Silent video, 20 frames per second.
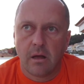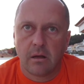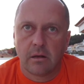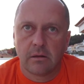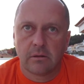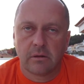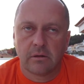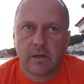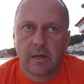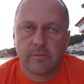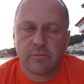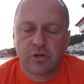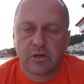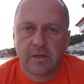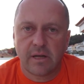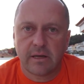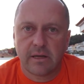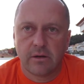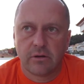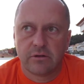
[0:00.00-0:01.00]
Dodam, że
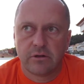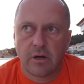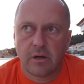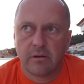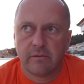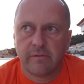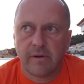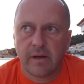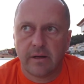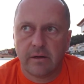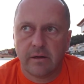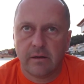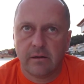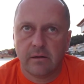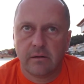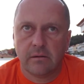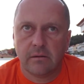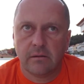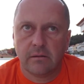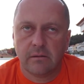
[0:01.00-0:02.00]
takie
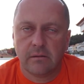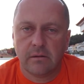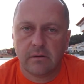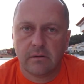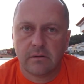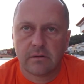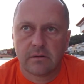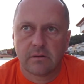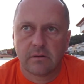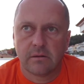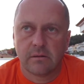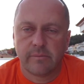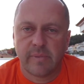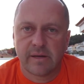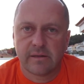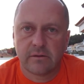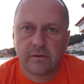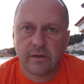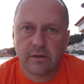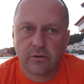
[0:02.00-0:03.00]
oddziaływanie e, jest
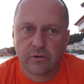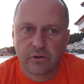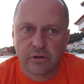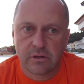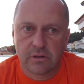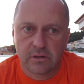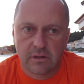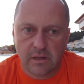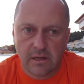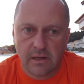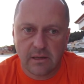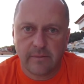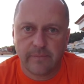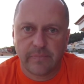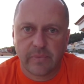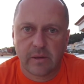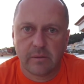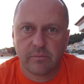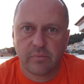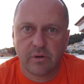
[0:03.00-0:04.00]
bardzo niekorzystne,
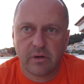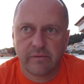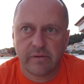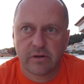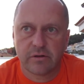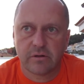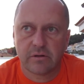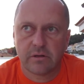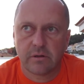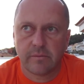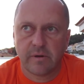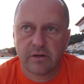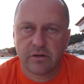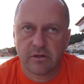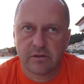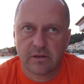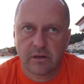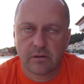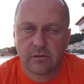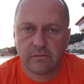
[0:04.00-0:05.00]
ponieważ osoba
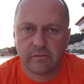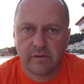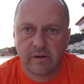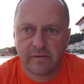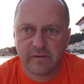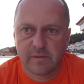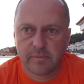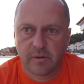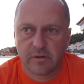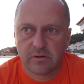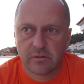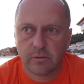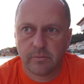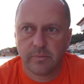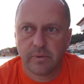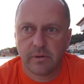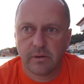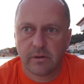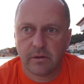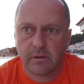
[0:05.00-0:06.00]
się zachowuje w
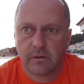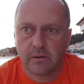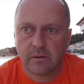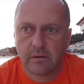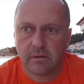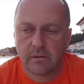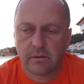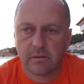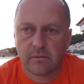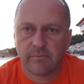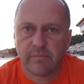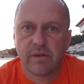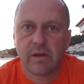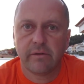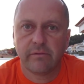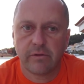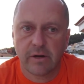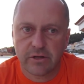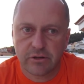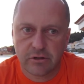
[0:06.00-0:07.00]
sposób e,
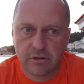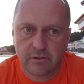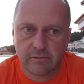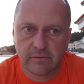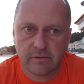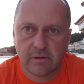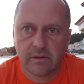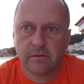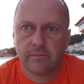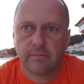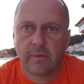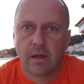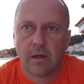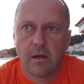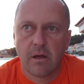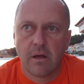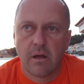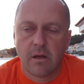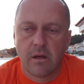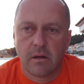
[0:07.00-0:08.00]
niewłaściwy.
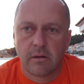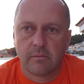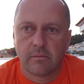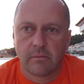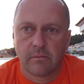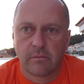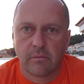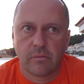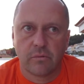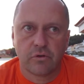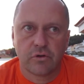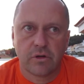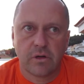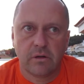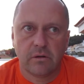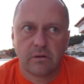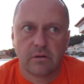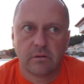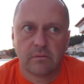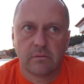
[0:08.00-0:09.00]

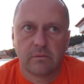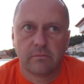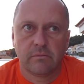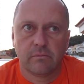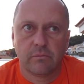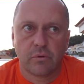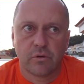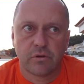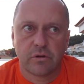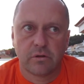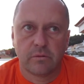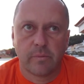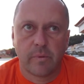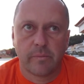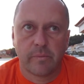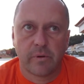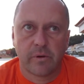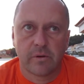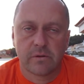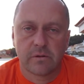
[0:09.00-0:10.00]
Może, może po
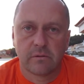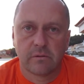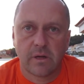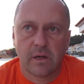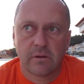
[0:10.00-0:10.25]
prostu ta